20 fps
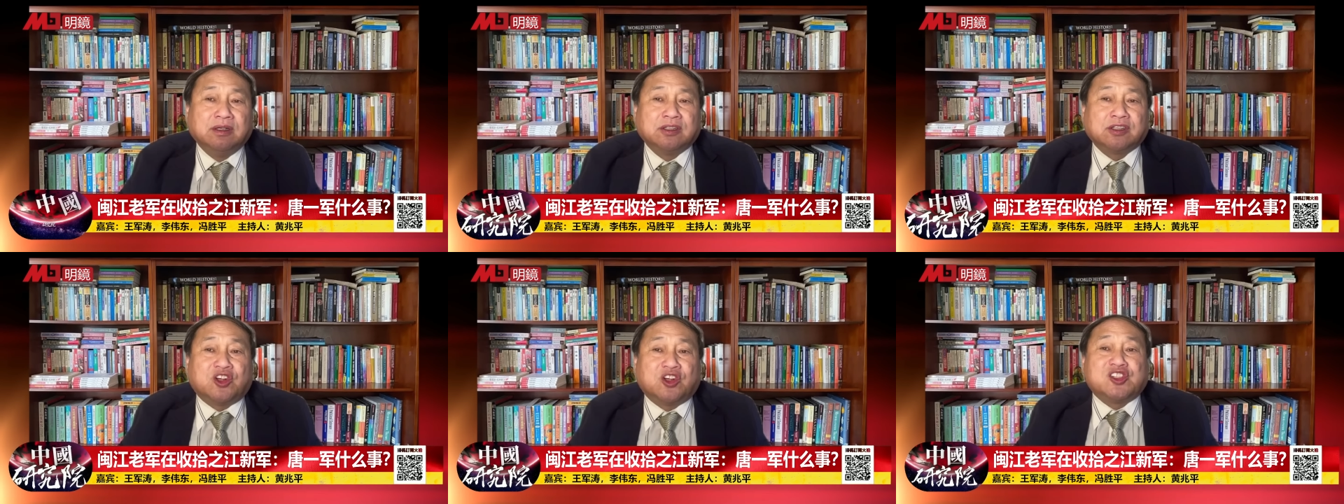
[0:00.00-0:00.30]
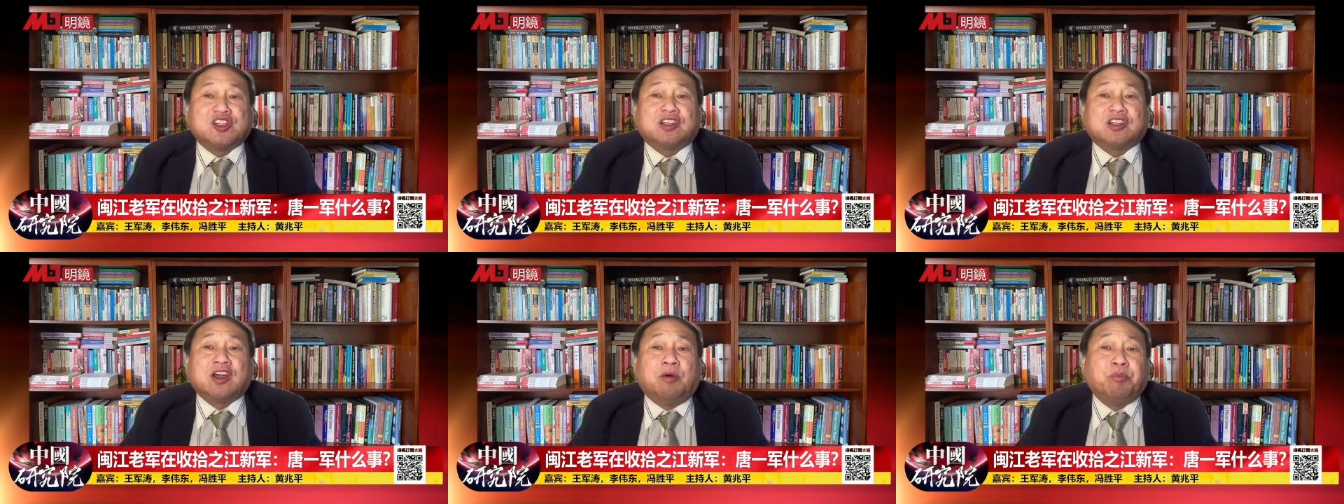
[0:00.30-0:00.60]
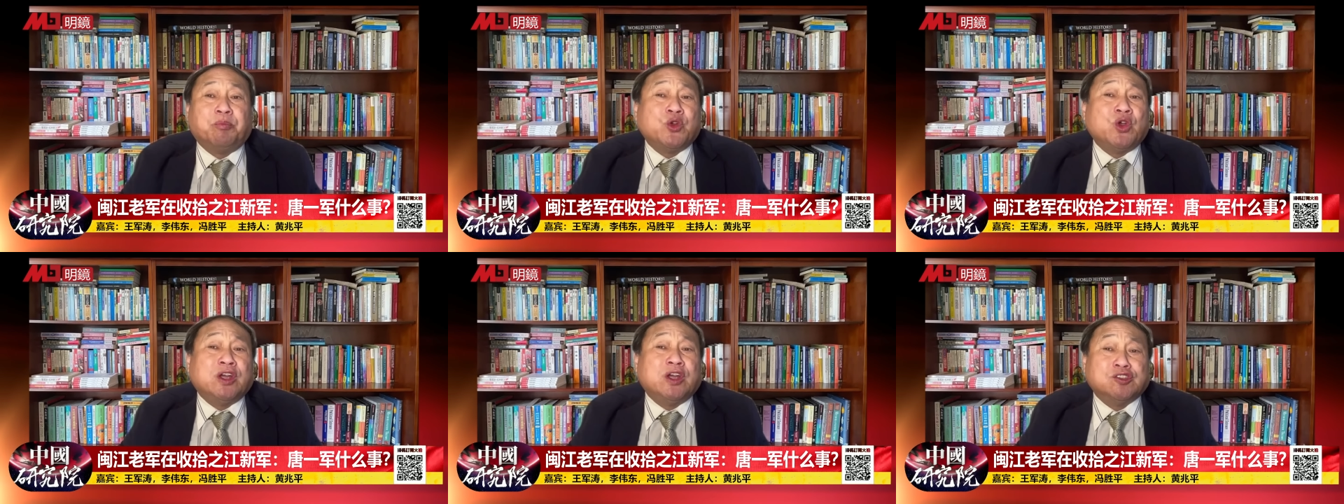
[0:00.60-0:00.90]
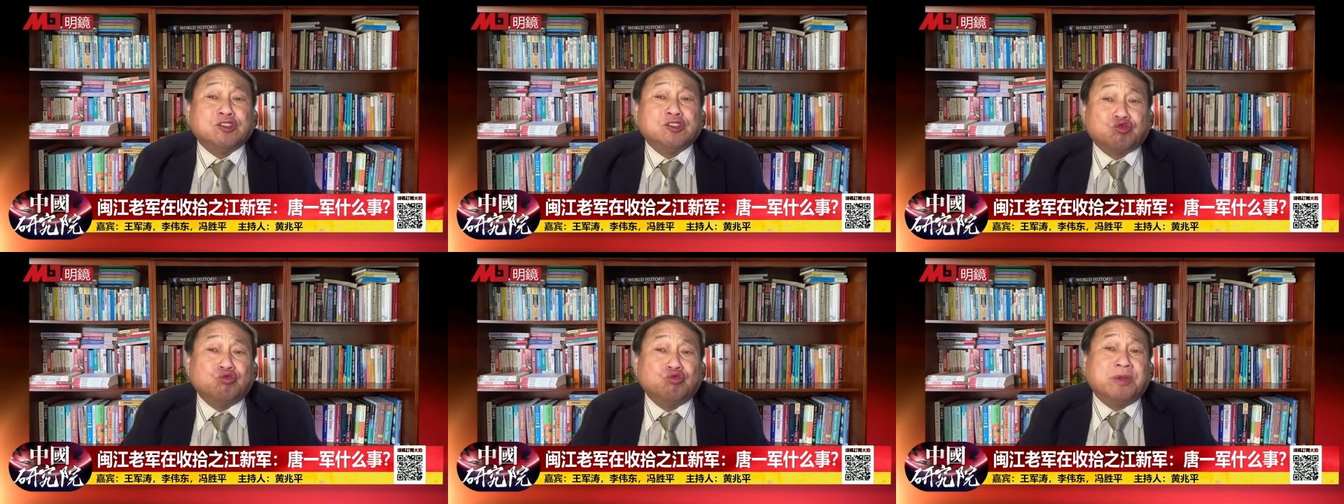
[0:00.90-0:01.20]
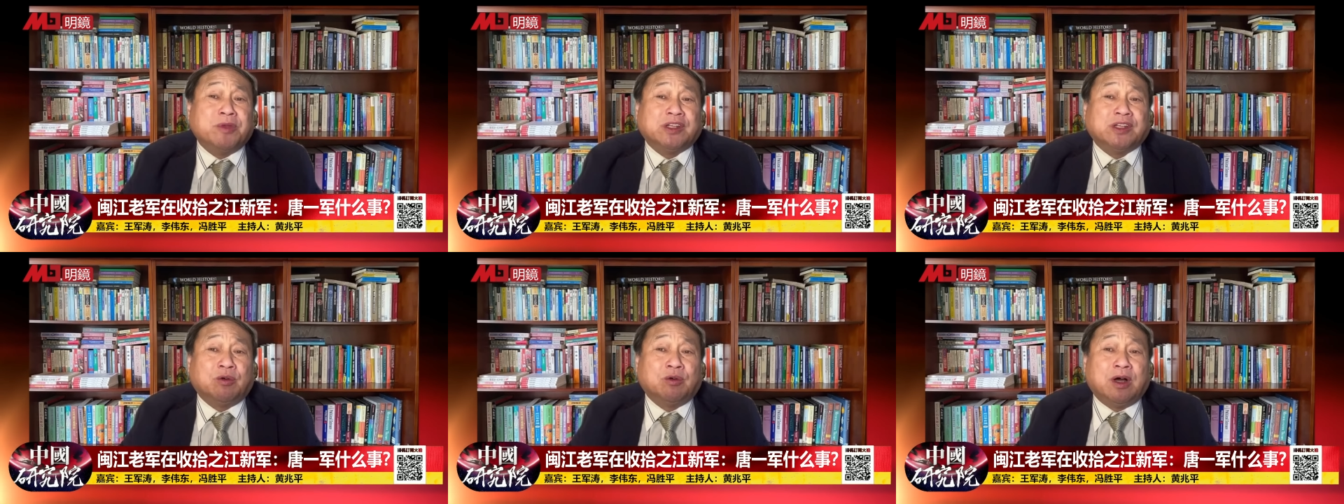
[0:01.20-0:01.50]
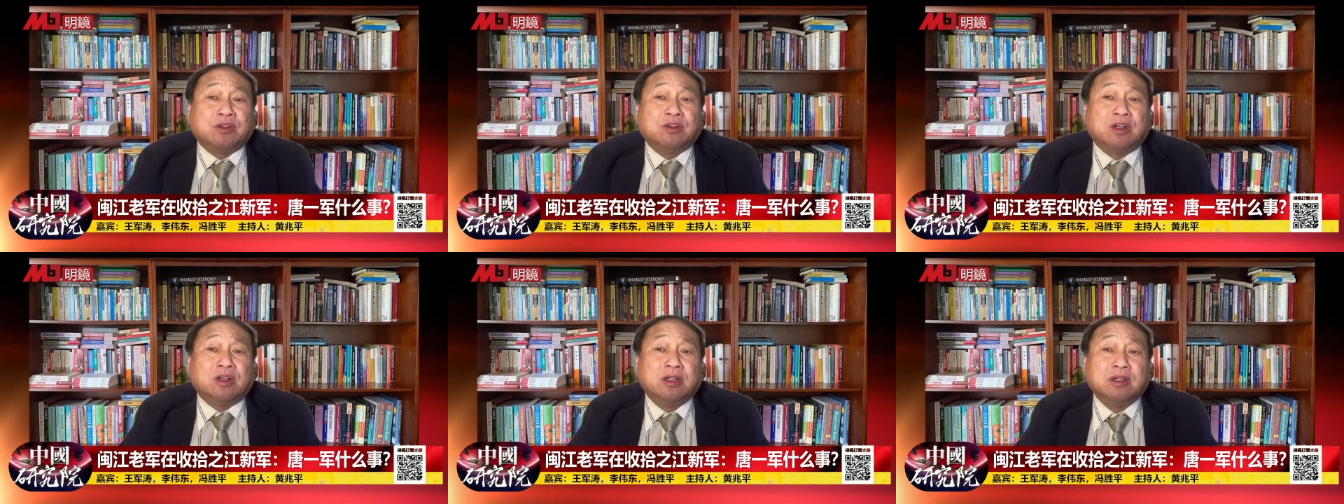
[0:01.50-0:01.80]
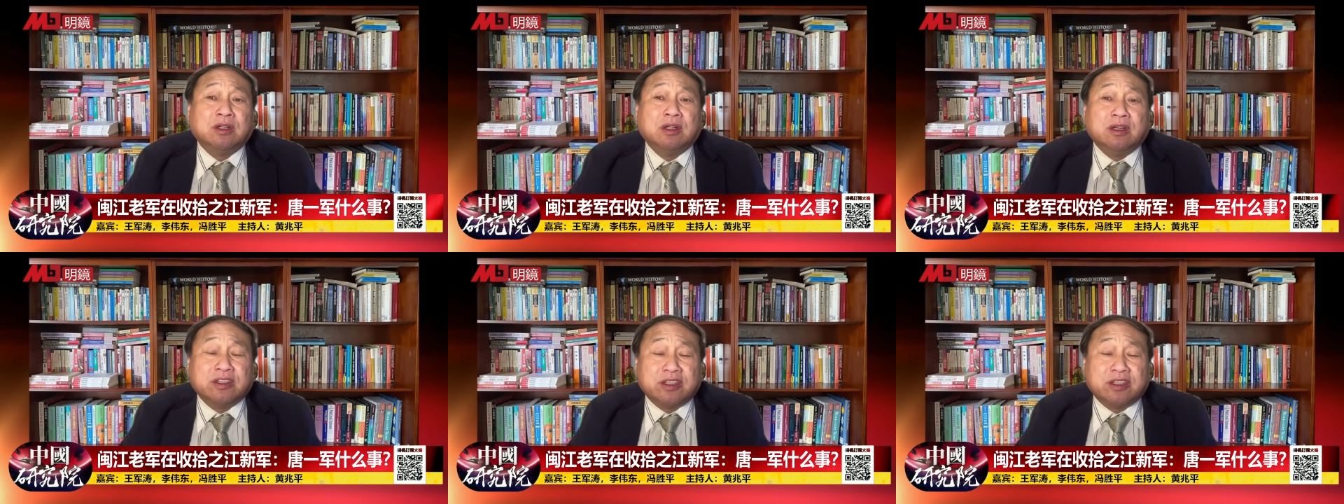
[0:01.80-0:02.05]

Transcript: 他其实要不愿意署名的话，他说